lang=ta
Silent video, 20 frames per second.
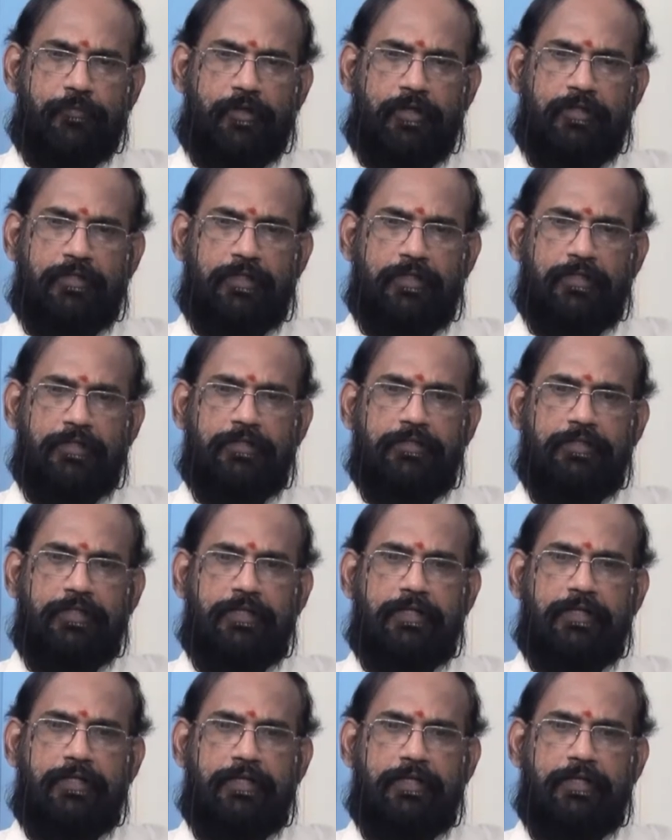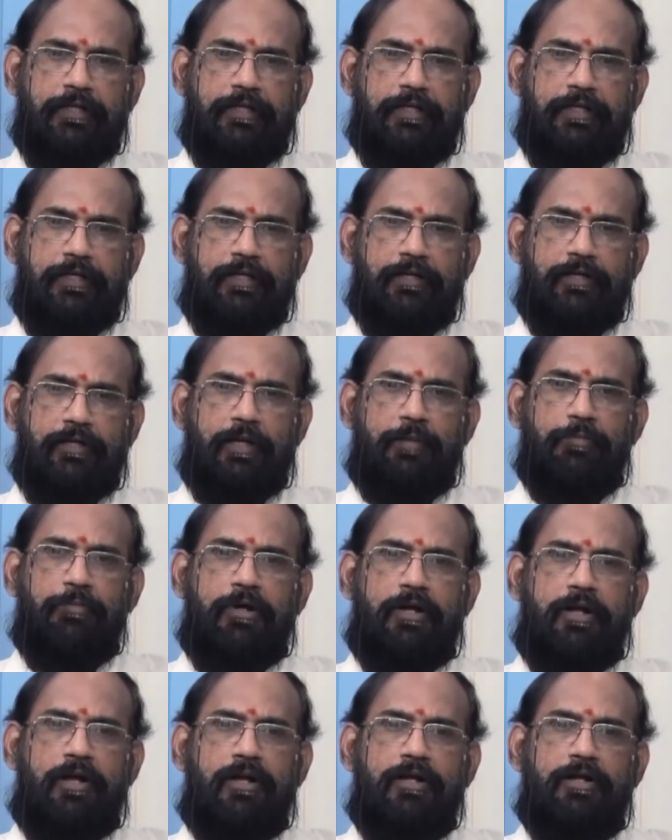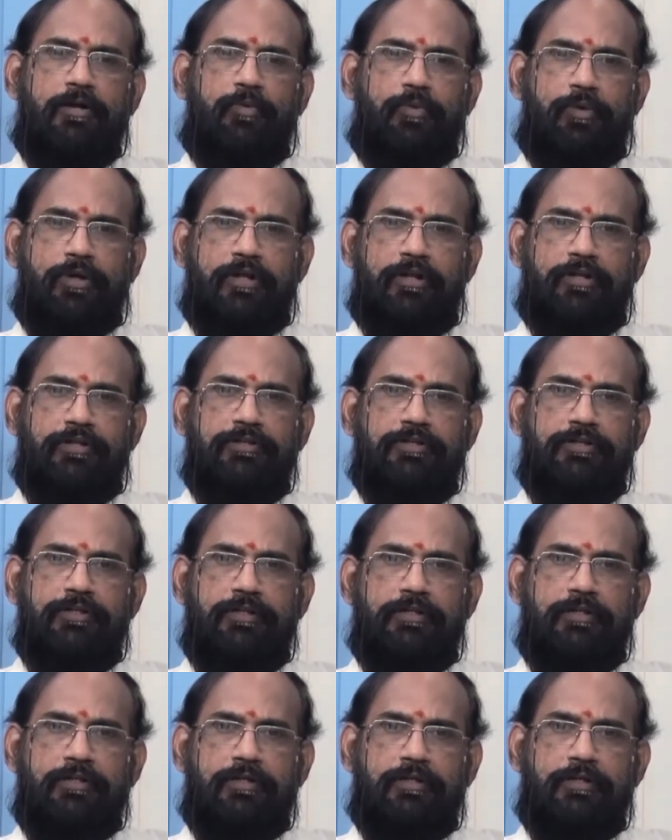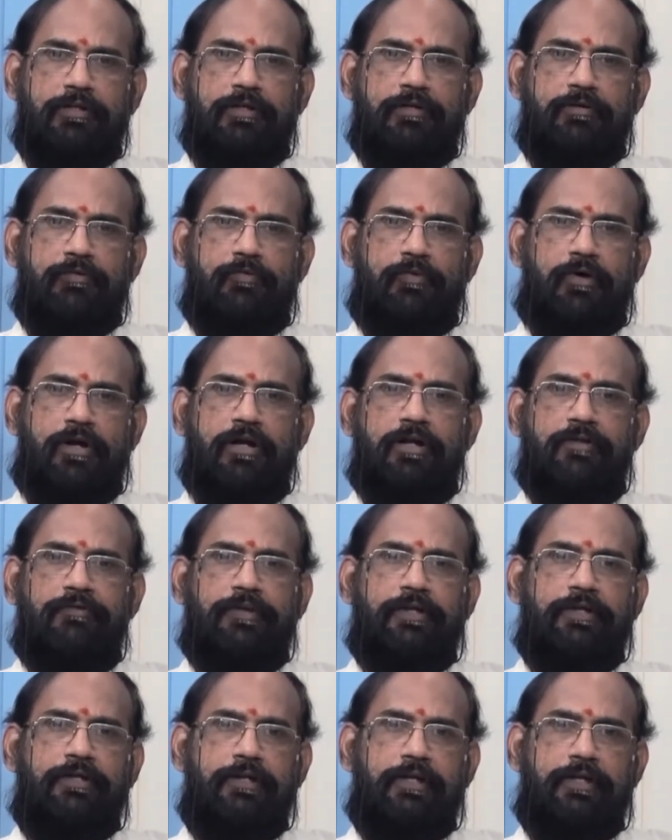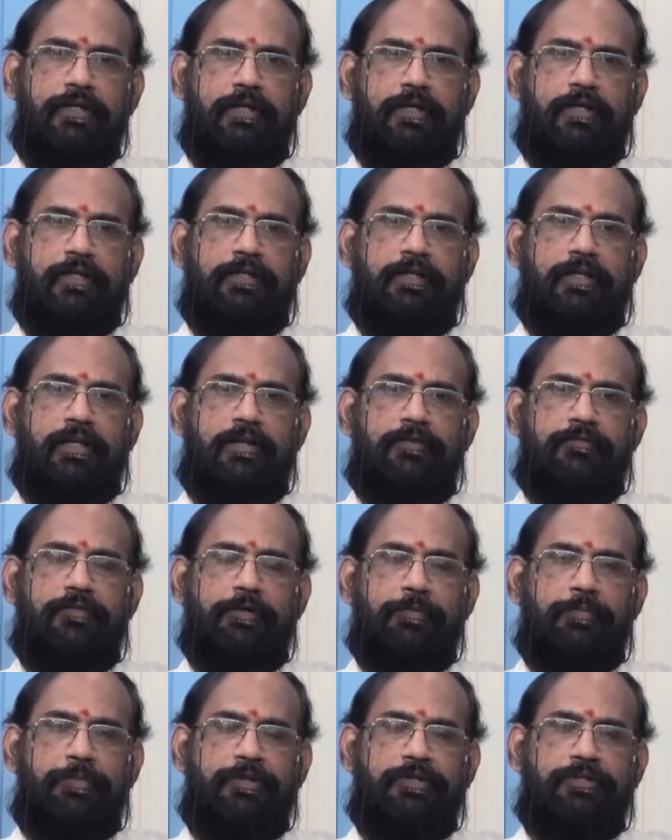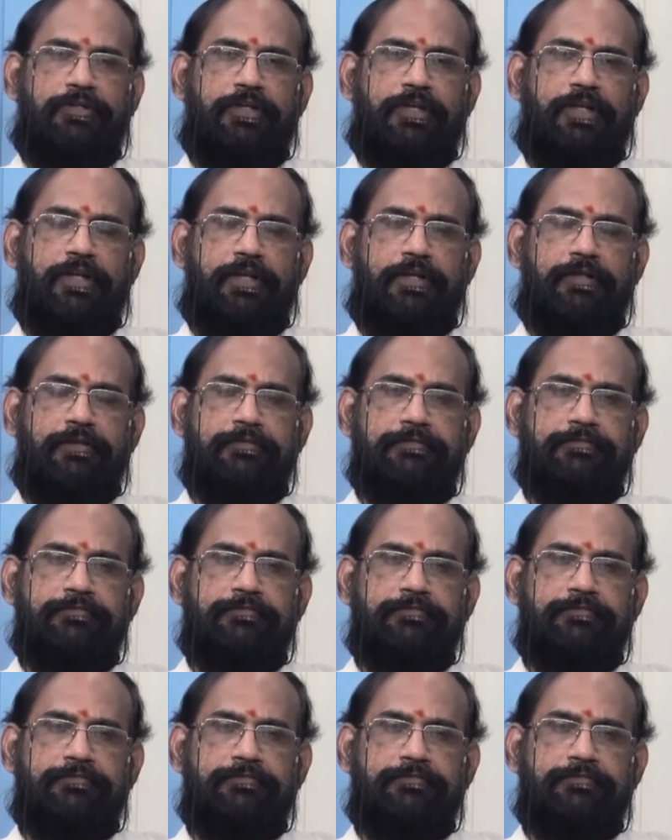அதிலிருந்து நம்மளால் உணர்ந்து வாழ வேண்டி அதை நான் வெளிப்படுத்துகிறேன்